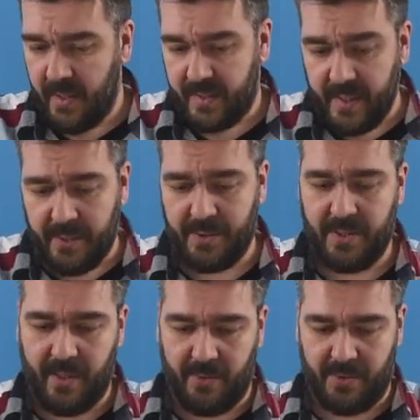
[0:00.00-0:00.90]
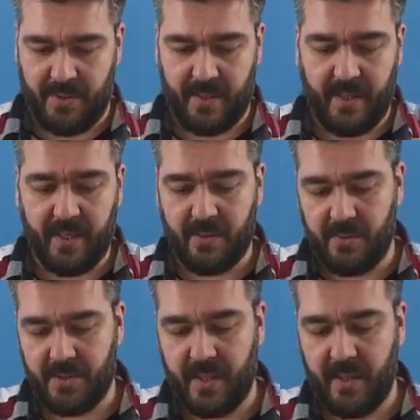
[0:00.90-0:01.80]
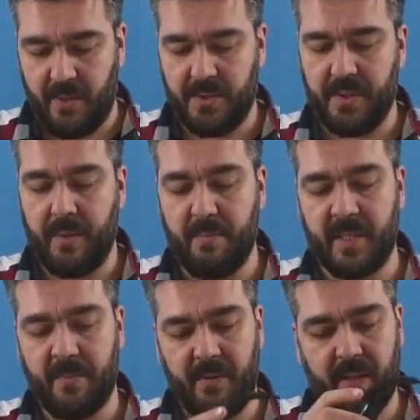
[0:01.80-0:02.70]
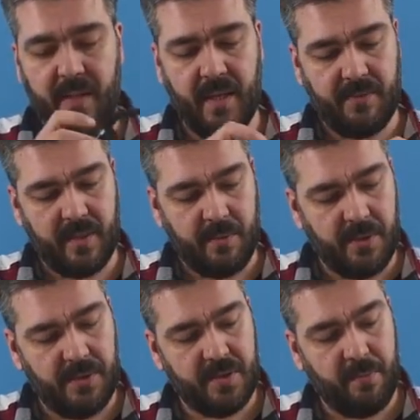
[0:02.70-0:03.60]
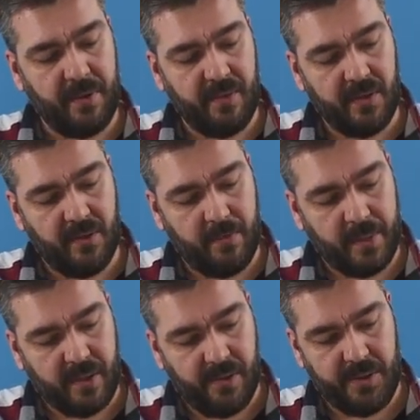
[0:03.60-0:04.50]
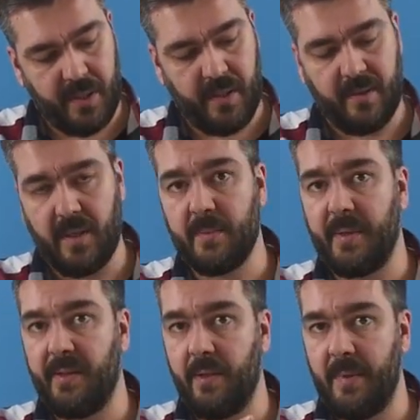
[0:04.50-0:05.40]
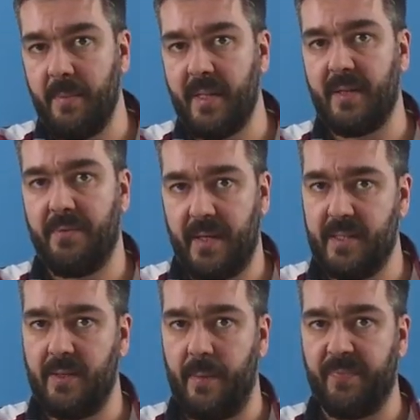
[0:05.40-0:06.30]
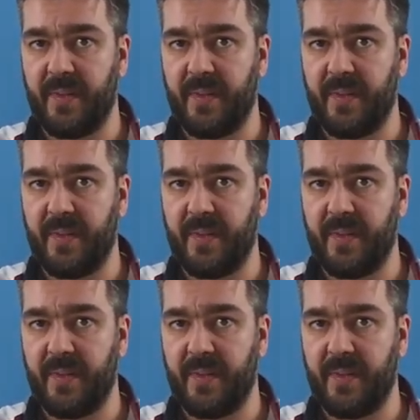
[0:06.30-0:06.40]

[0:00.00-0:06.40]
Следующие наушники, это уже наушники беспроводные с возможностью проводного подключения, 3,5 мм разъем.